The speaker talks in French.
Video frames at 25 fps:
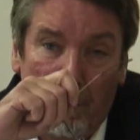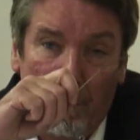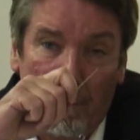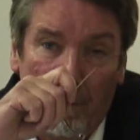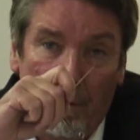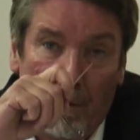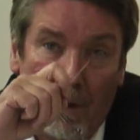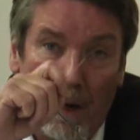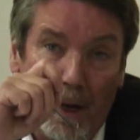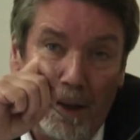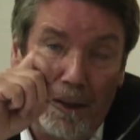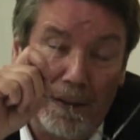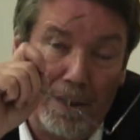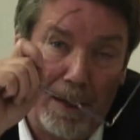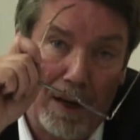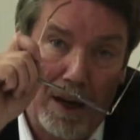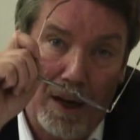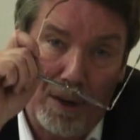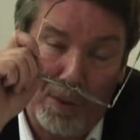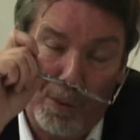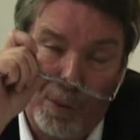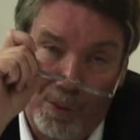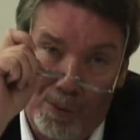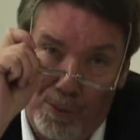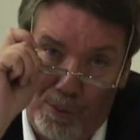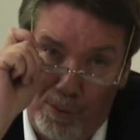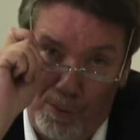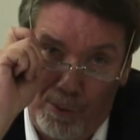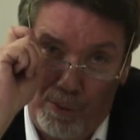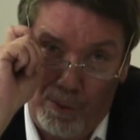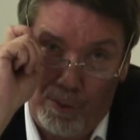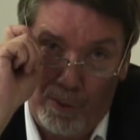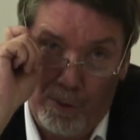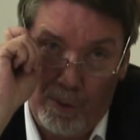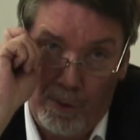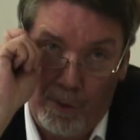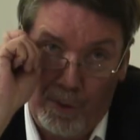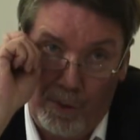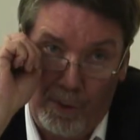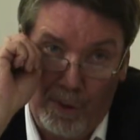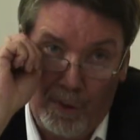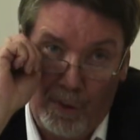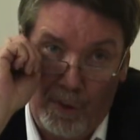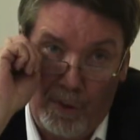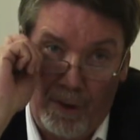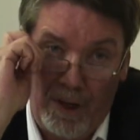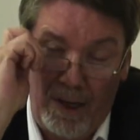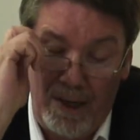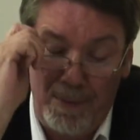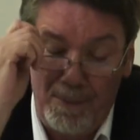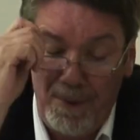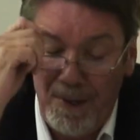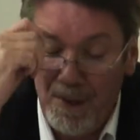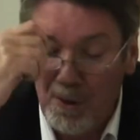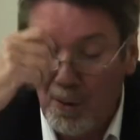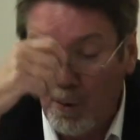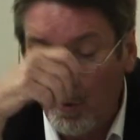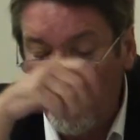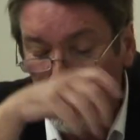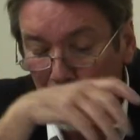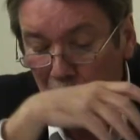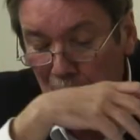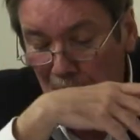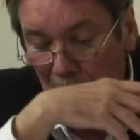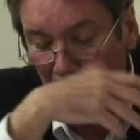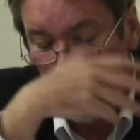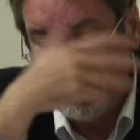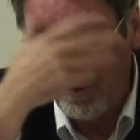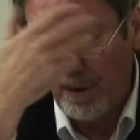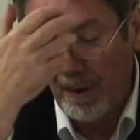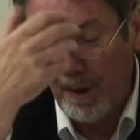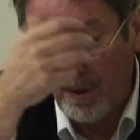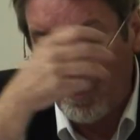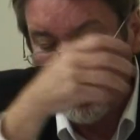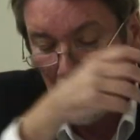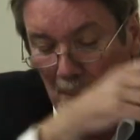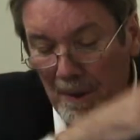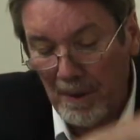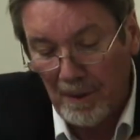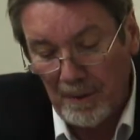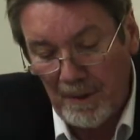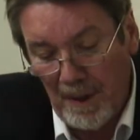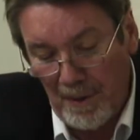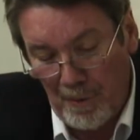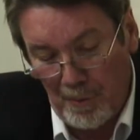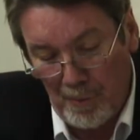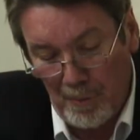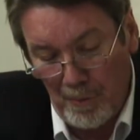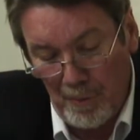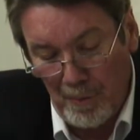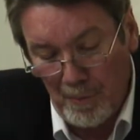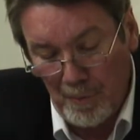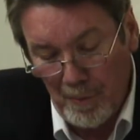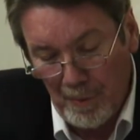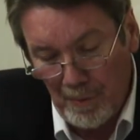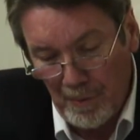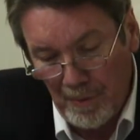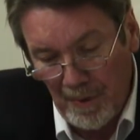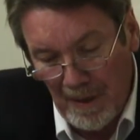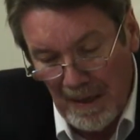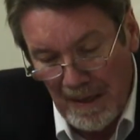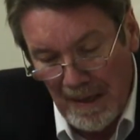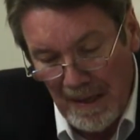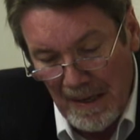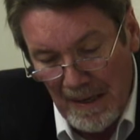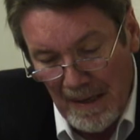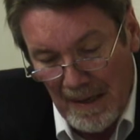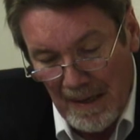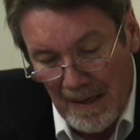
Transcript: dans la littérature, dans les mythologies, dans les représentations du monde,